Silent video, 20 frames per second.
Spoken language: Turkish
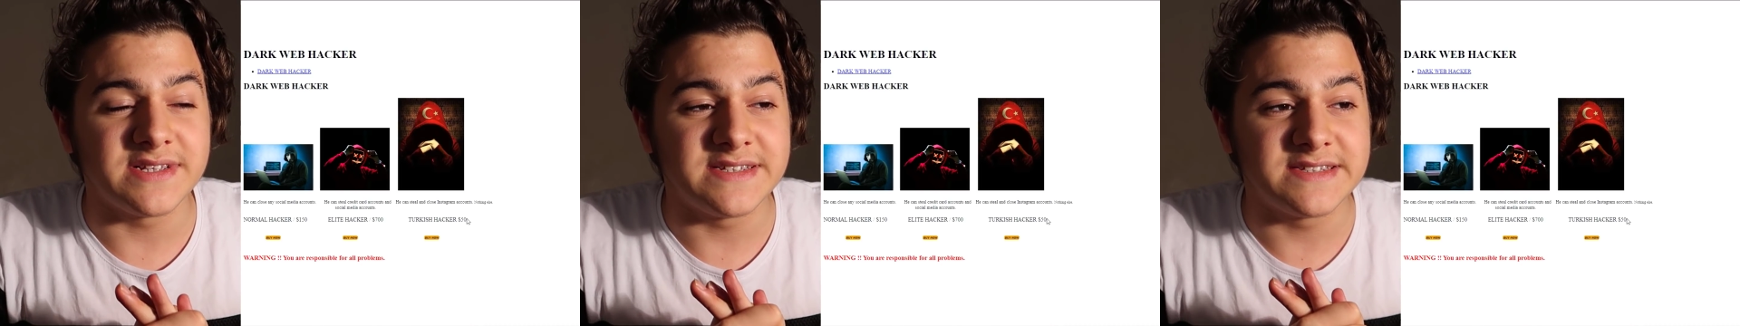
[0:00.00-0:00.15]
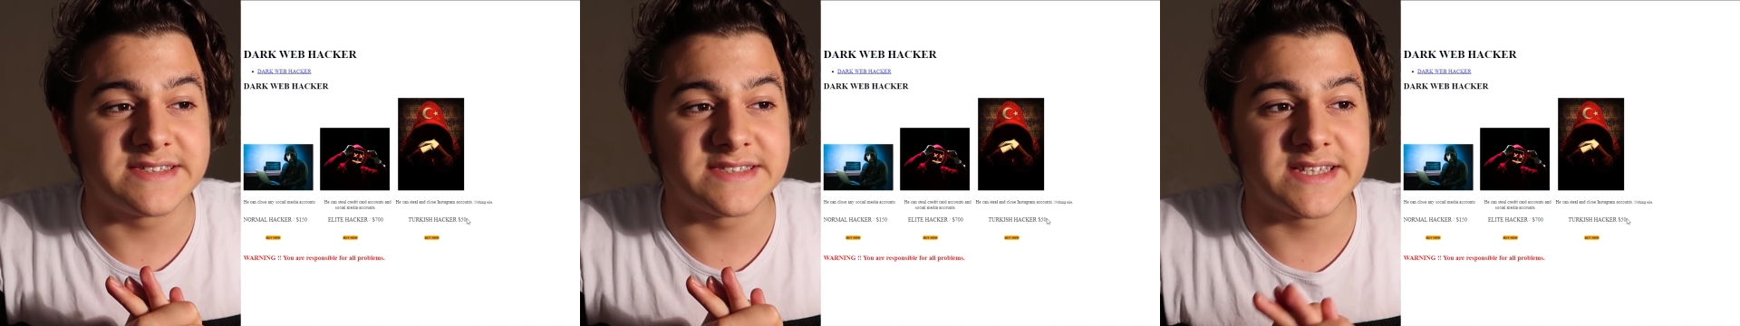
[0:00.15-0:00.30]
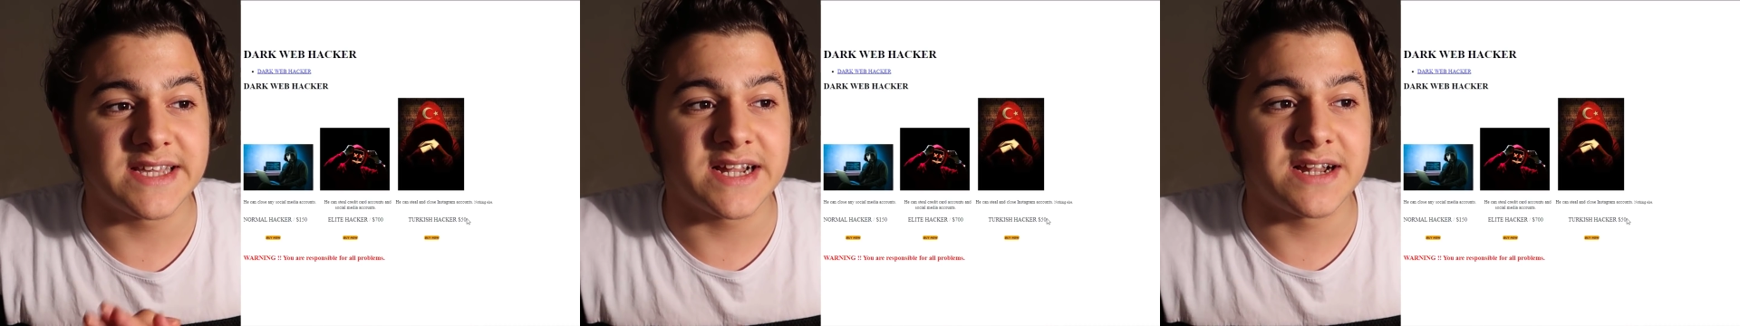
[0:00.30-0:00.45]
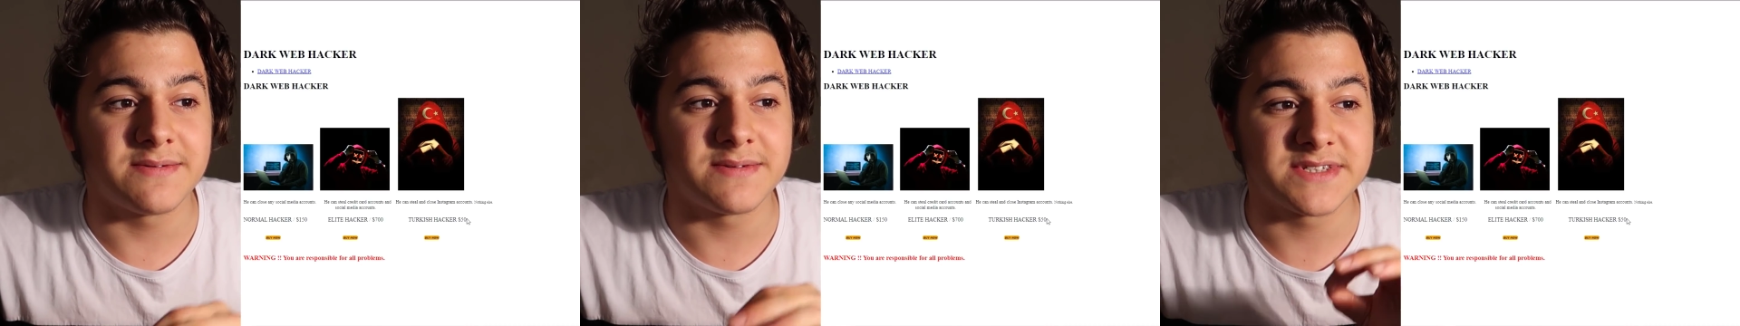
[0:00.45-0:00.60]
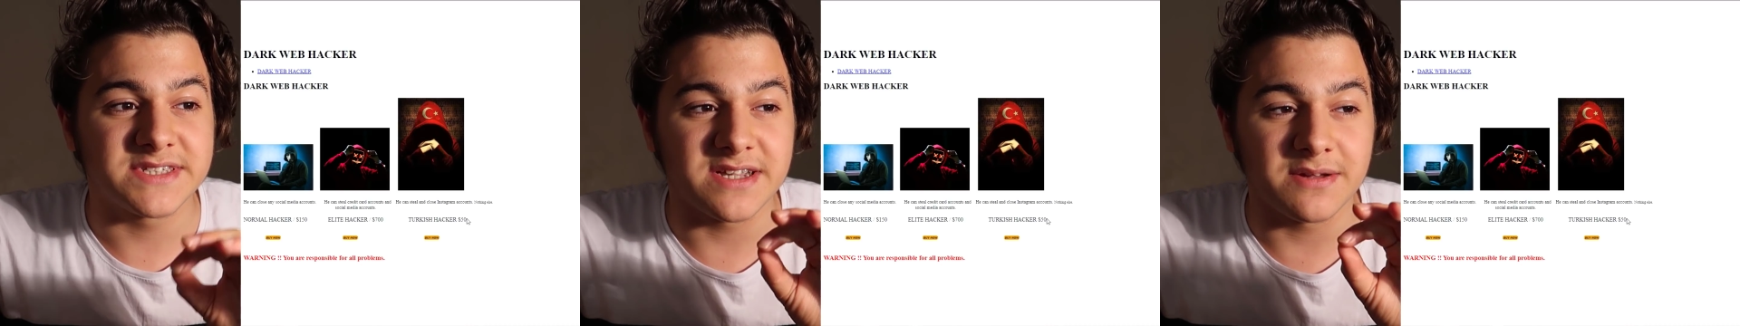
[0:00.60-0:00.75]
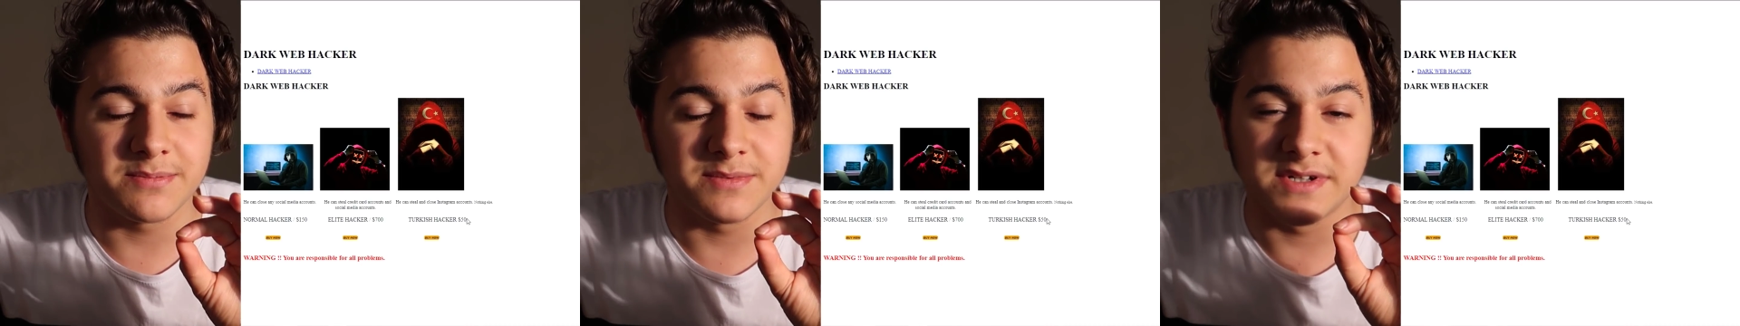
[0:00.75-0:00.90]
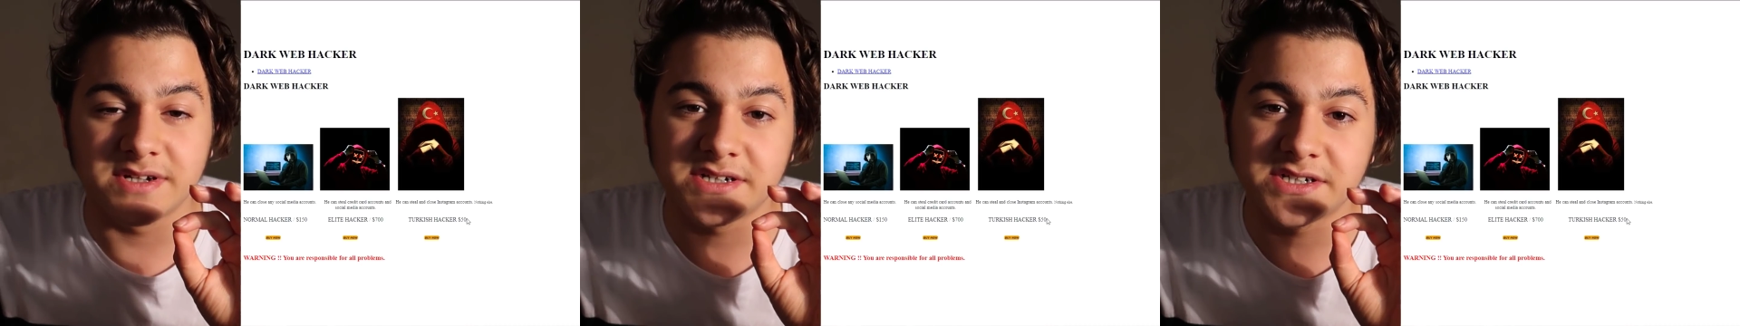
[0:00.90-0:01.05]
Instagram
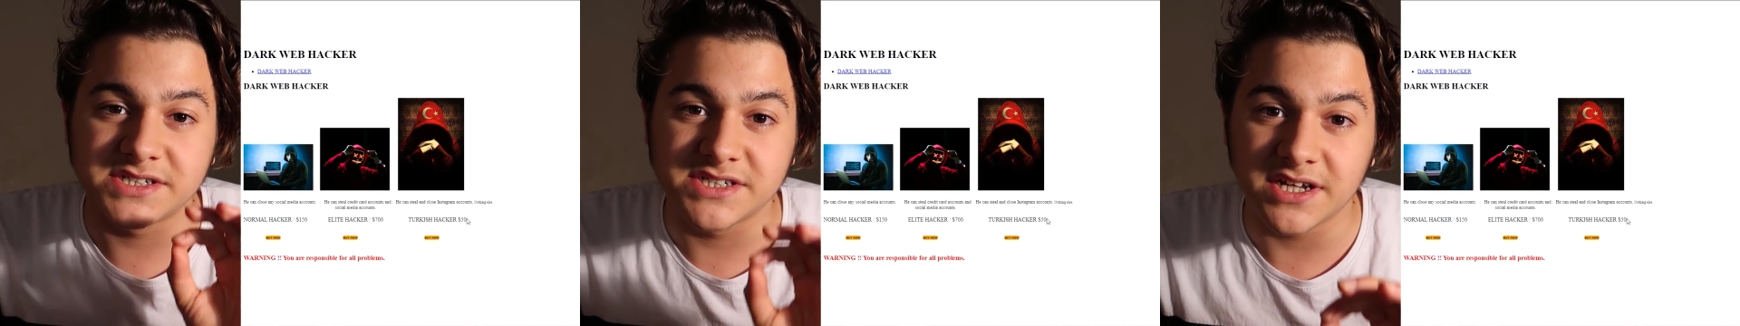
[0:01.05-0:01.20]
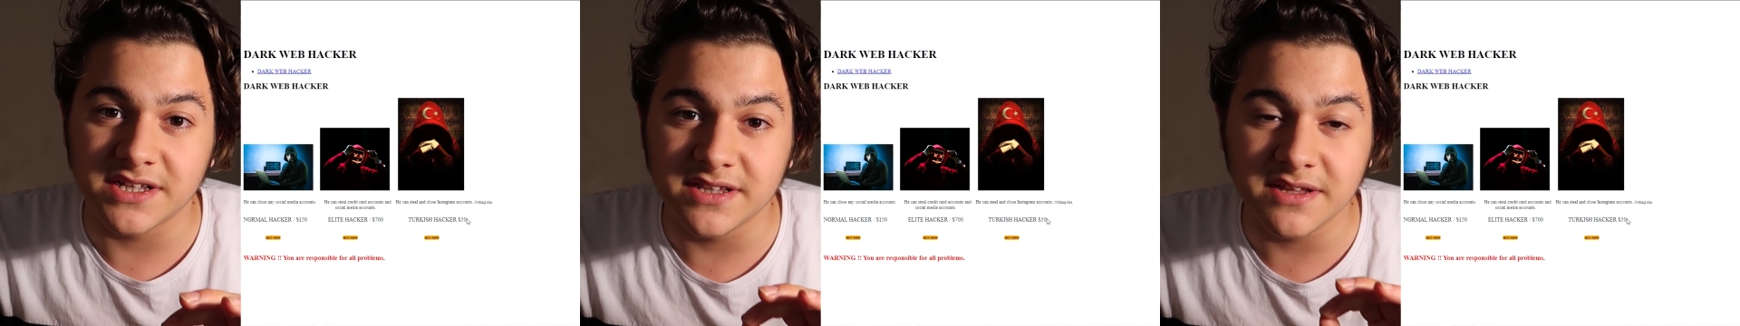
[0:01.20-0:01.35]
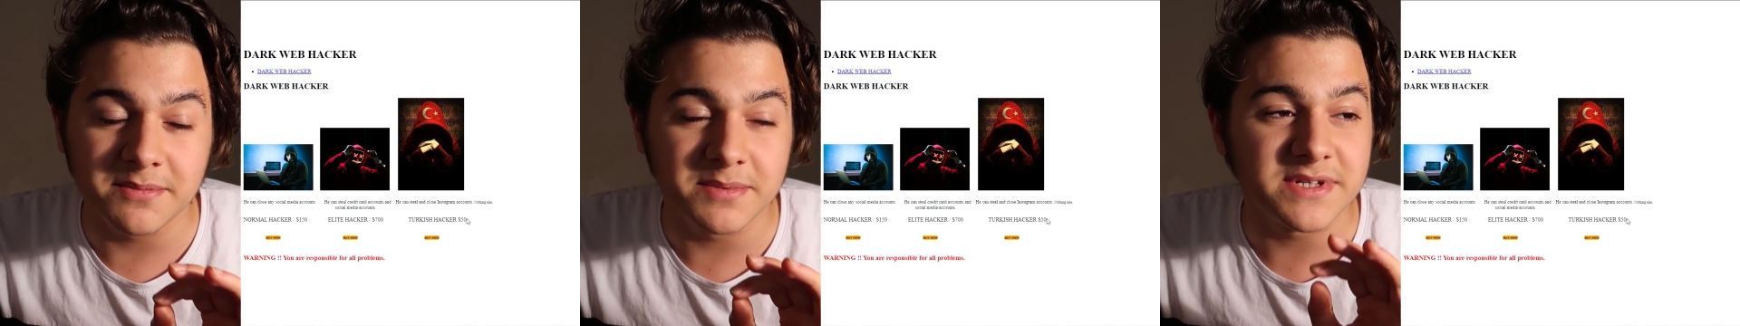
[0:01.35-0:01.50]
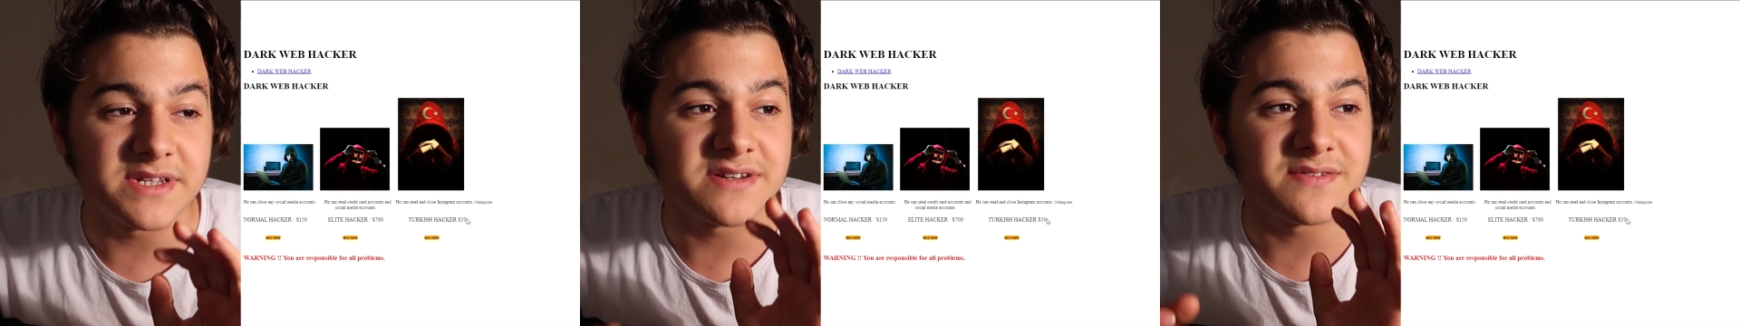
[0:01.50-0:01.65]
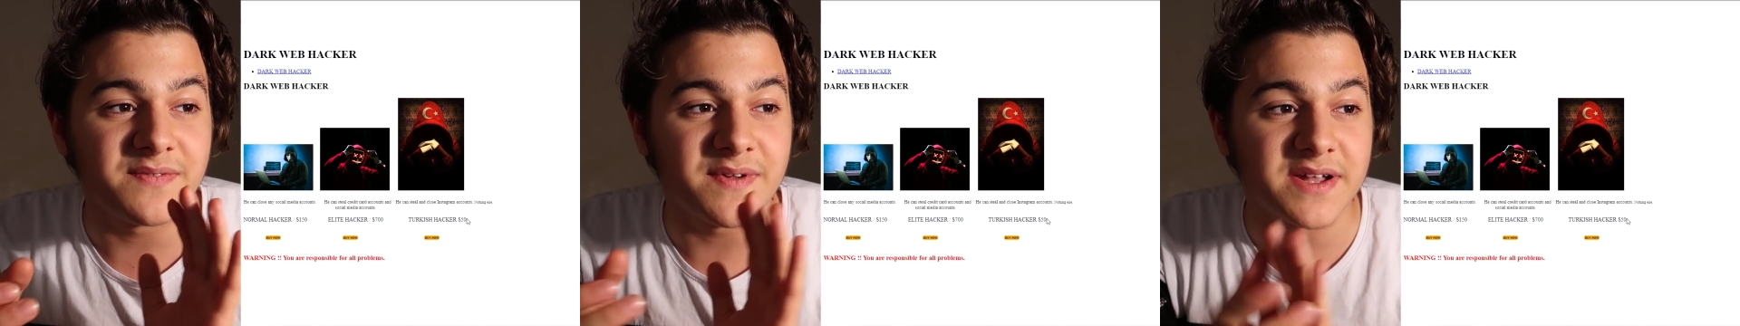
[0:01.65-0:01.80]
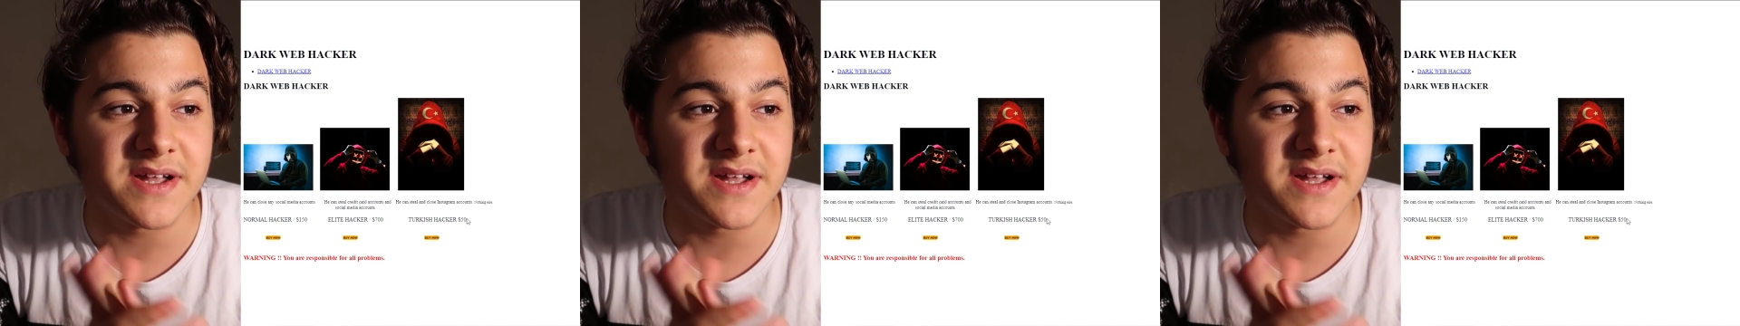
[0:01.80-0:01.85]
hesaplarını çalabilir